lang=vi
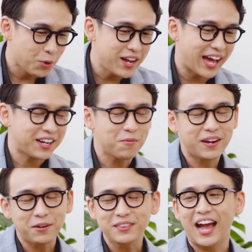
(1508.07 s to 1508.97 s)
tuy là anh không
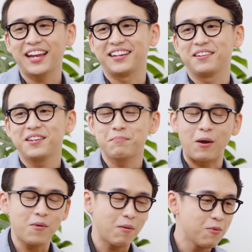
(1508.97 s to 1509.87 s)
khéo tay, nhưng
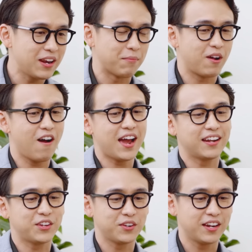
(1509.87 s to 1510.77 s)
Bảo cũng không muốn làm khó
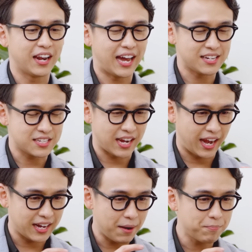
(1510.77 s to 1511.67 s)
anh, cho nên là anh
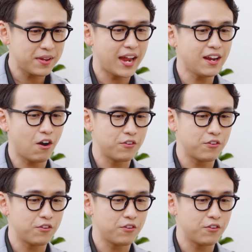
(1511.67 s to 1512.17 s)
sẽ gấp giấy